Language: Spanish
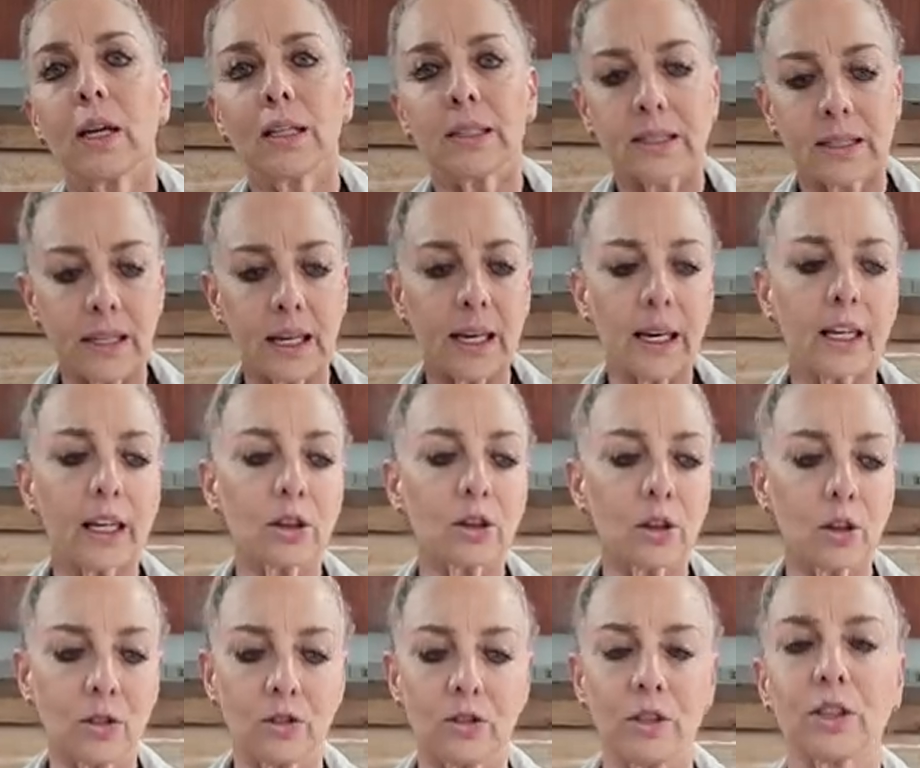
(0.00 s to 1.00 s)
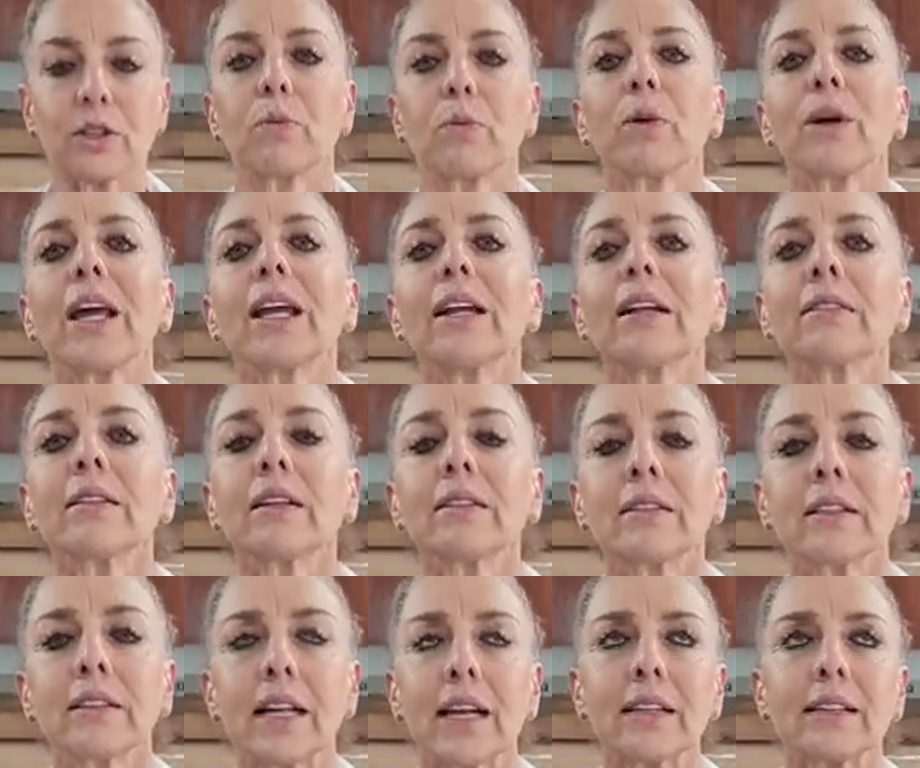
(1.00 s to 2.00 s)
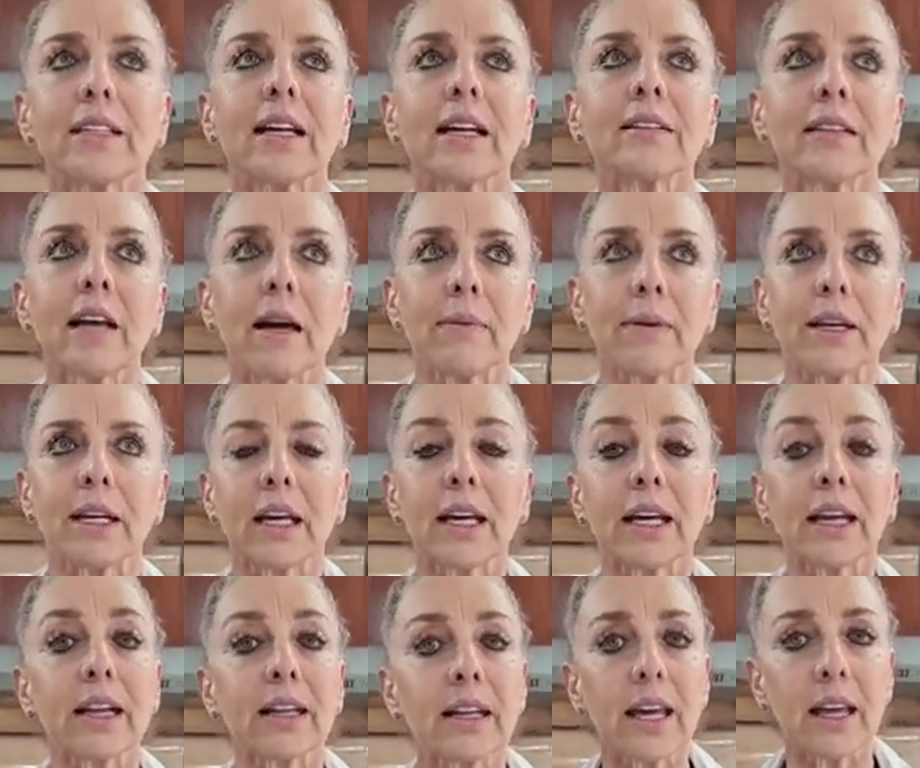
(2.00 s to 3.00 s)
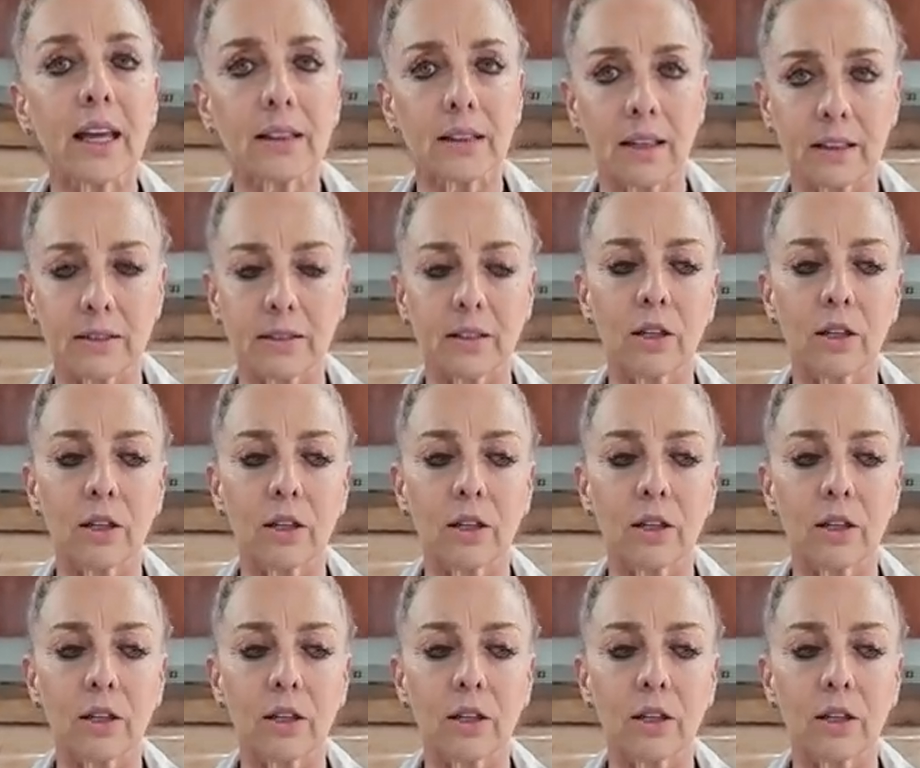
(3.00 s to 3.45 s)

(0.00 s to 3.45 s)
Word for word: ¿Sí? Entonces, voy a necesitar, ya saben, ingredientes.